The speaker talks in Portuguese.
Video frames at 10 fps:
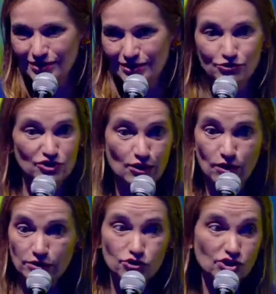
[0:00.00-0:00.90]
Os
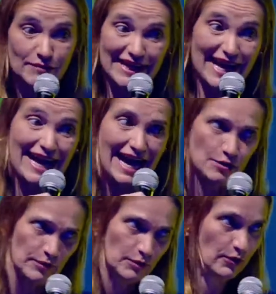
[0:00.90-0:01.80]
negócios também
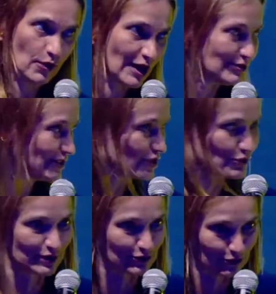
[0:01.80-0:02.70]
acabam por causa das
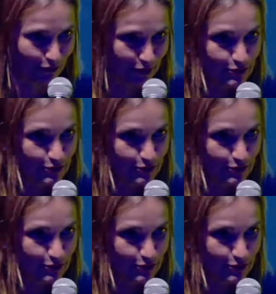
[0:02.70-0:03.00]
pessoas,